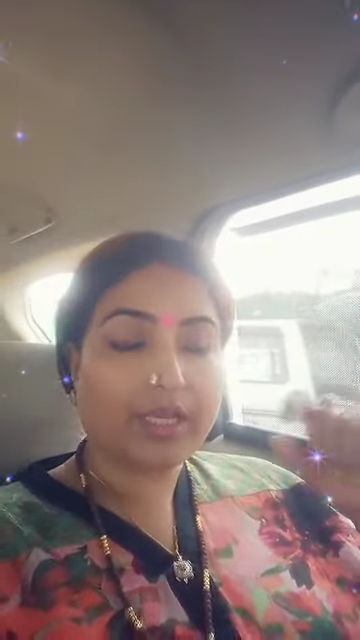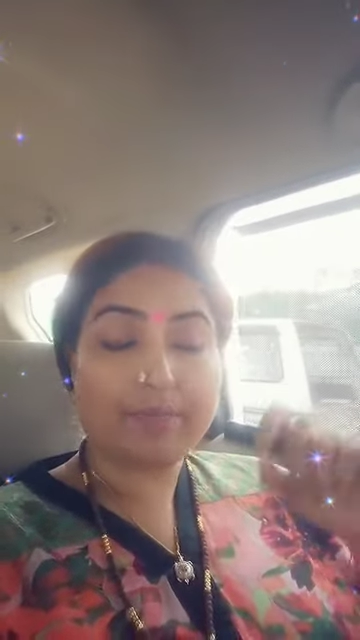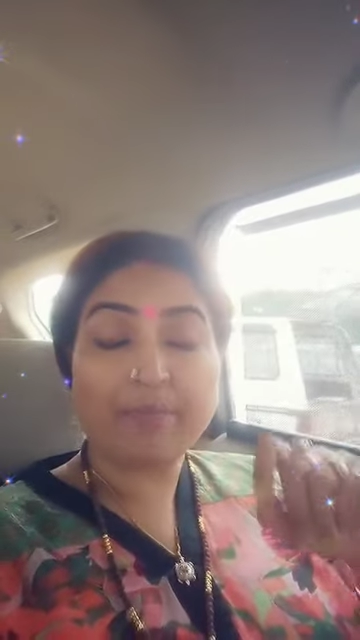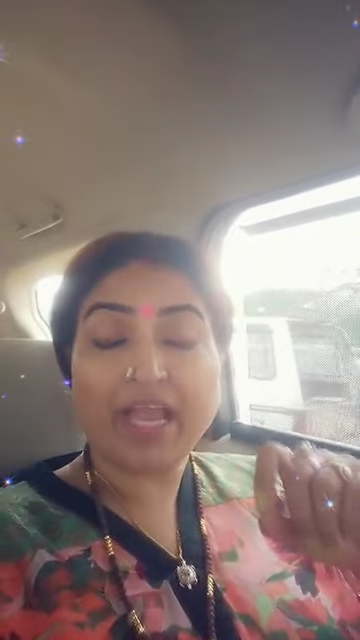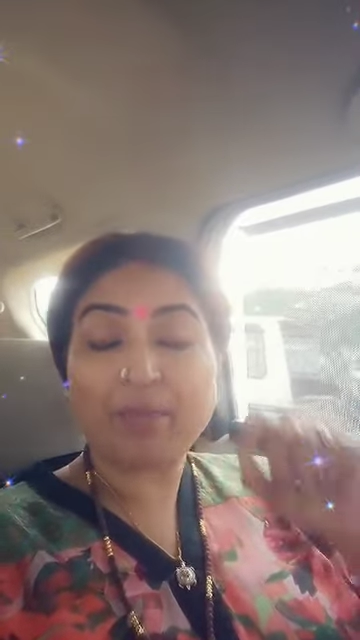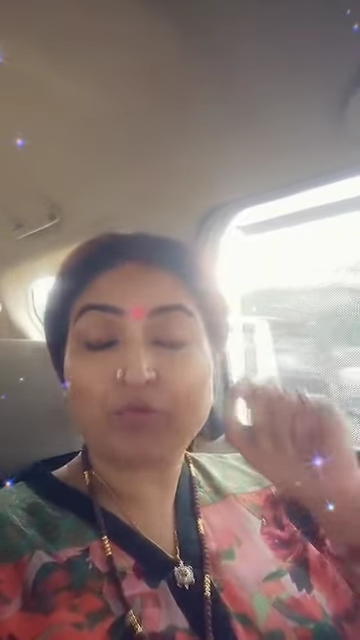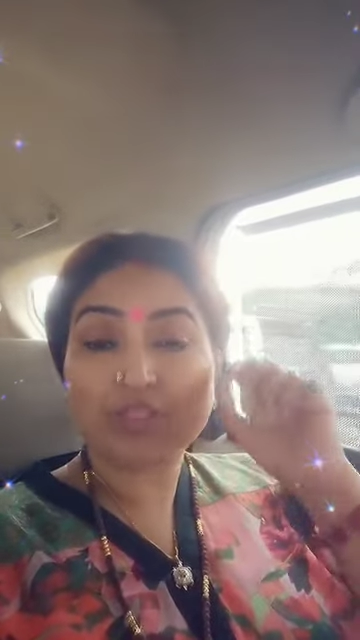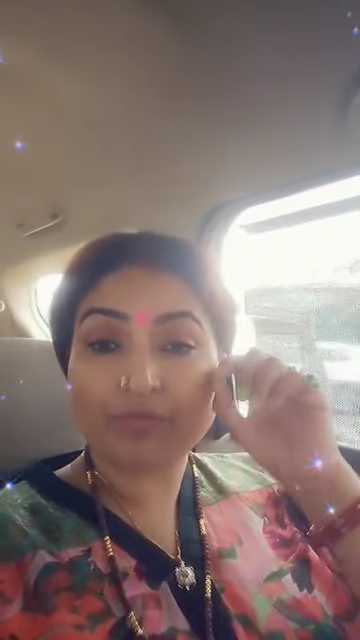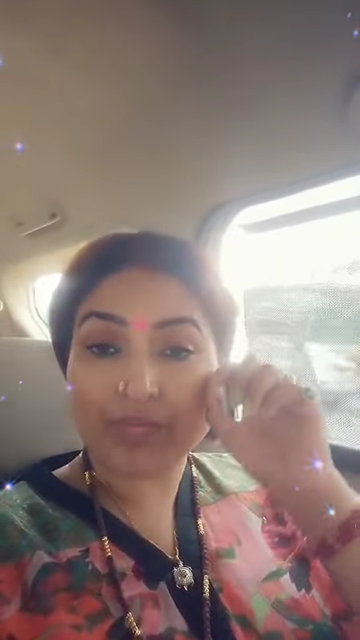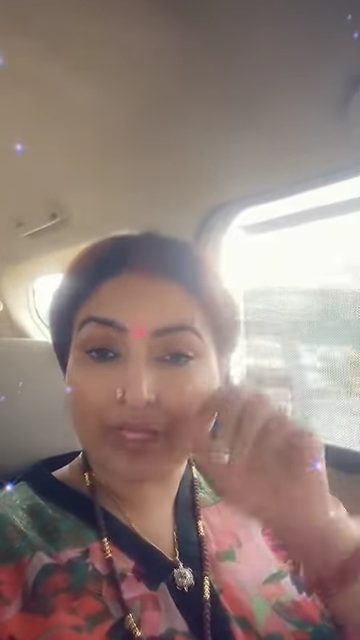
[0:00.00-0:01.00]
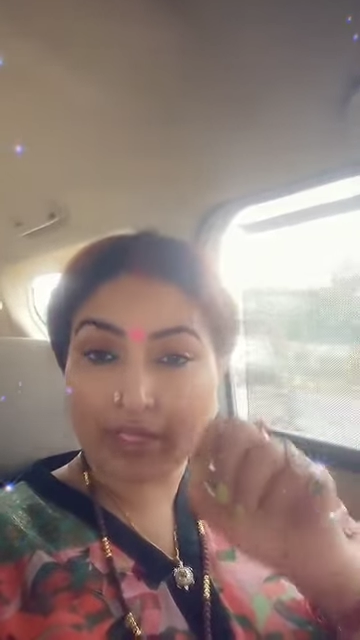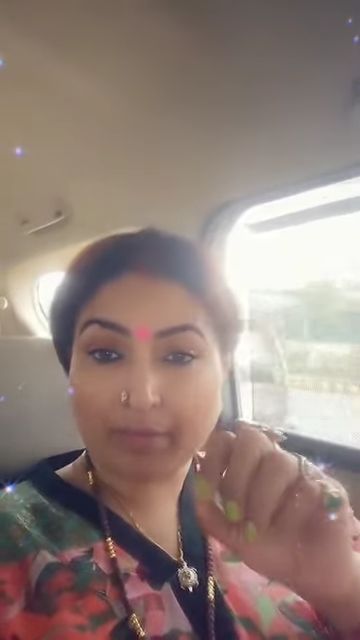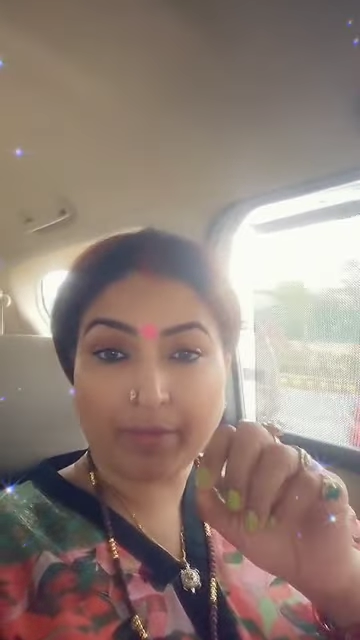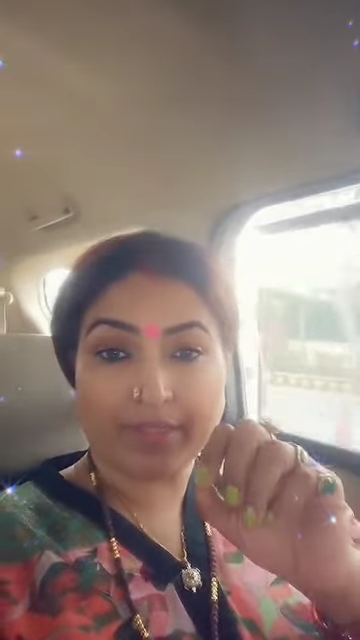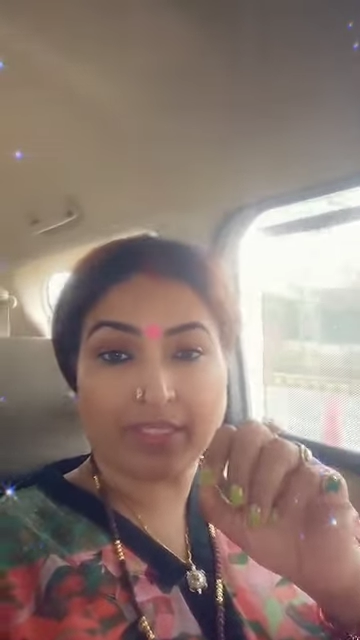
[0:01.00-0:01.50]
मैं आपको सिर्फ एक
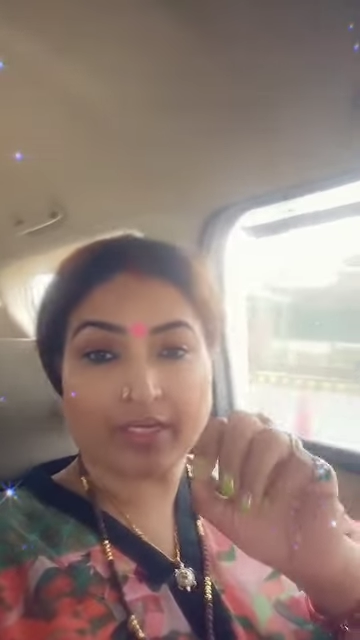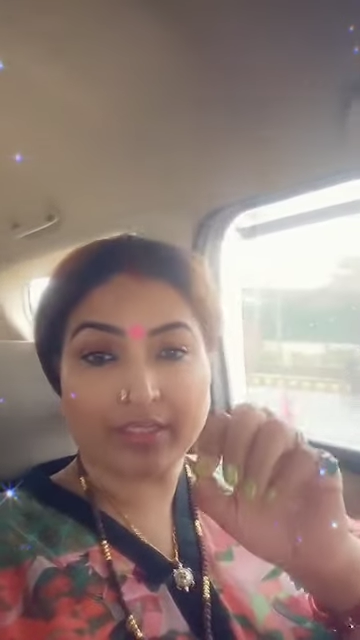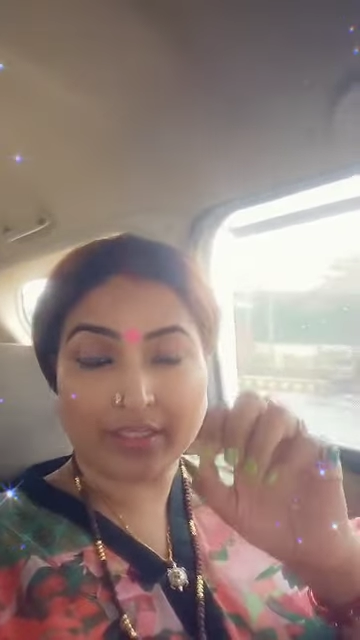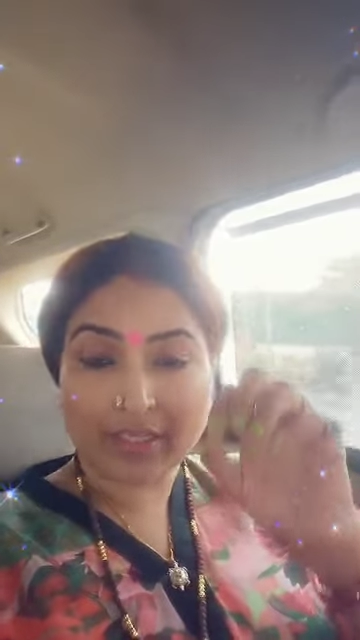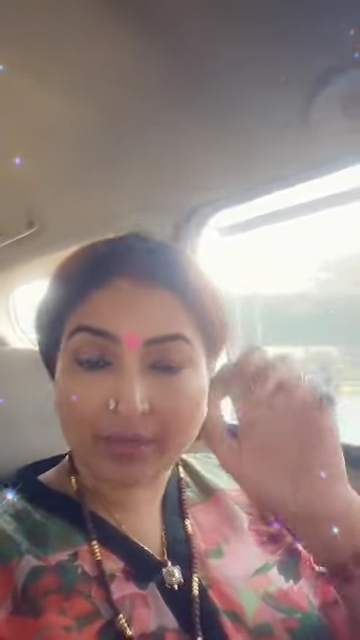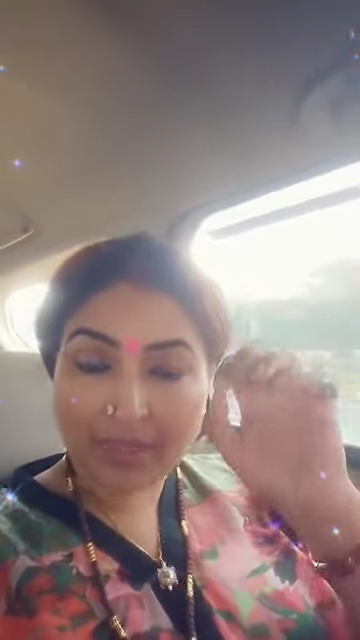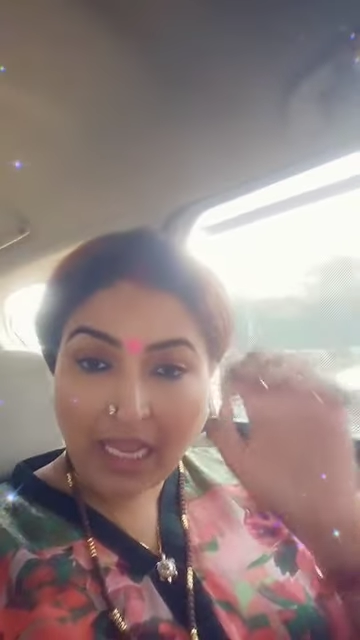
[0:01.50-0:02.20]
कर्मा बता रही थी कि कभी